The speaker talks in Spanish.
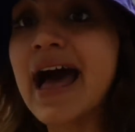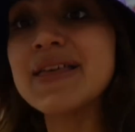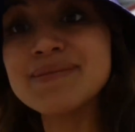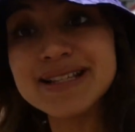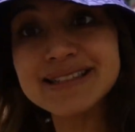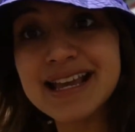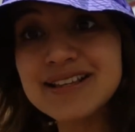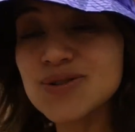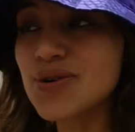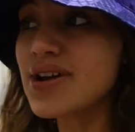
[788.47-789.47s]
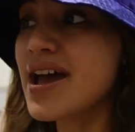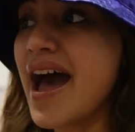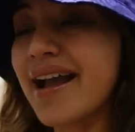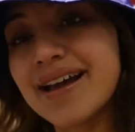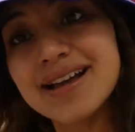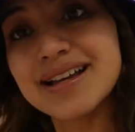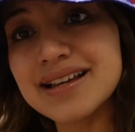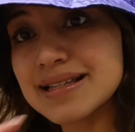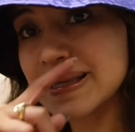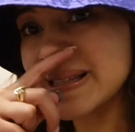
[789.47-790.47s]
Además de eso, acá
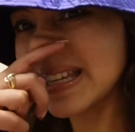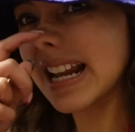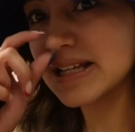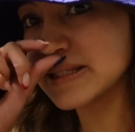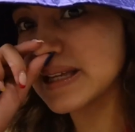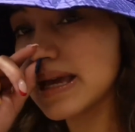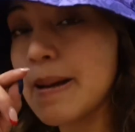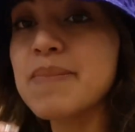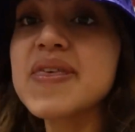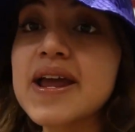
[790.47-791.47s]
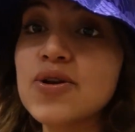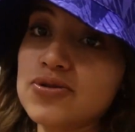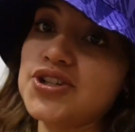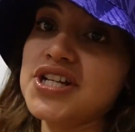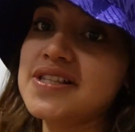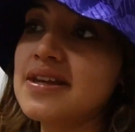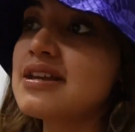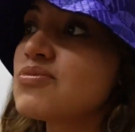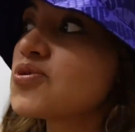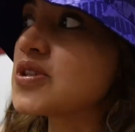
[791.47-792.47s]
es casi las medianoche y
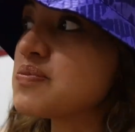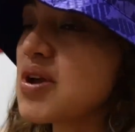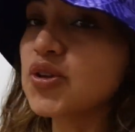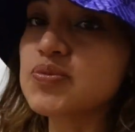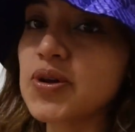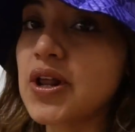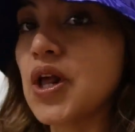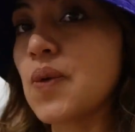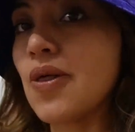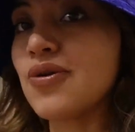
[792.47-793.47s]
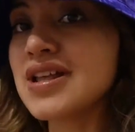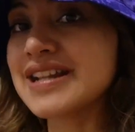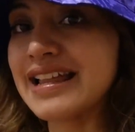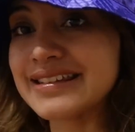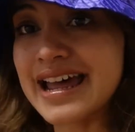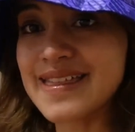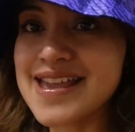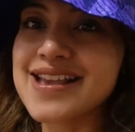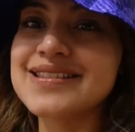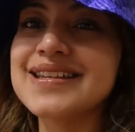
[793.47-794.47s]
seguimos despiertos porque en Ecuador es la tarde
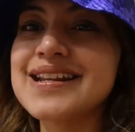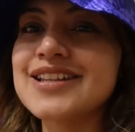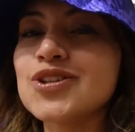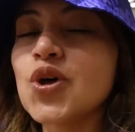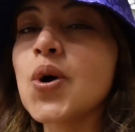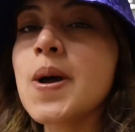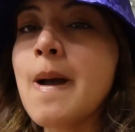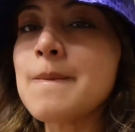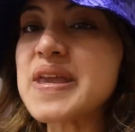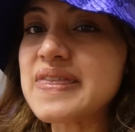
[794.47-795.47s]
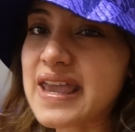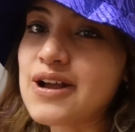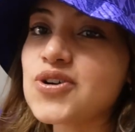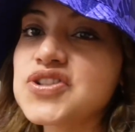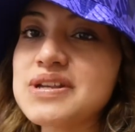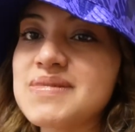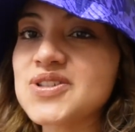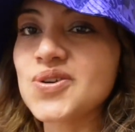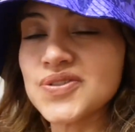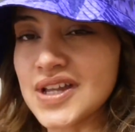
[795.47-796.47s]
y hay que seguir haciendo videos y
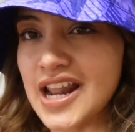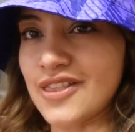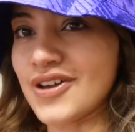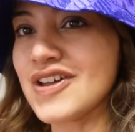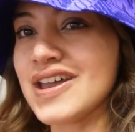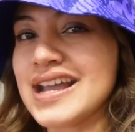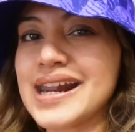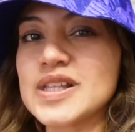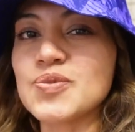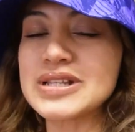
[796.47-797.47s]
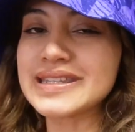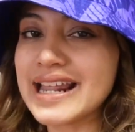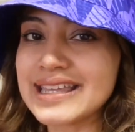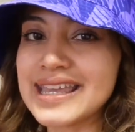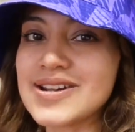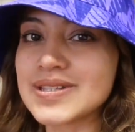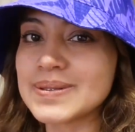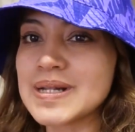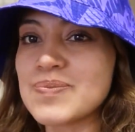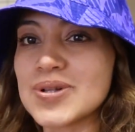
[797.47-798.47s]
más contenido. Gracias por estar aquí, nos
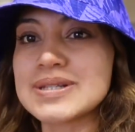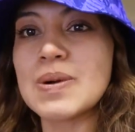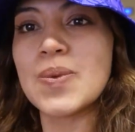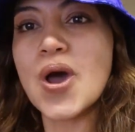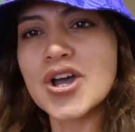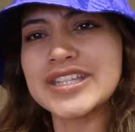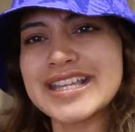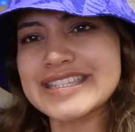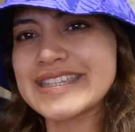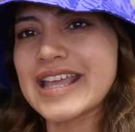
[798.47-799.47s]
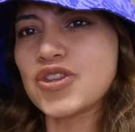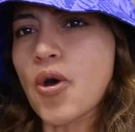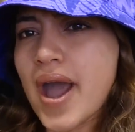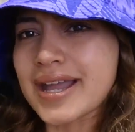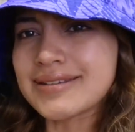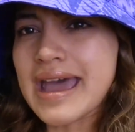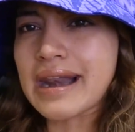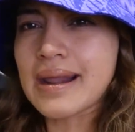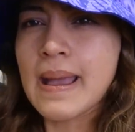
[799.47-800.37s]
vemos en el próximo vlog desde Doha, Qatar.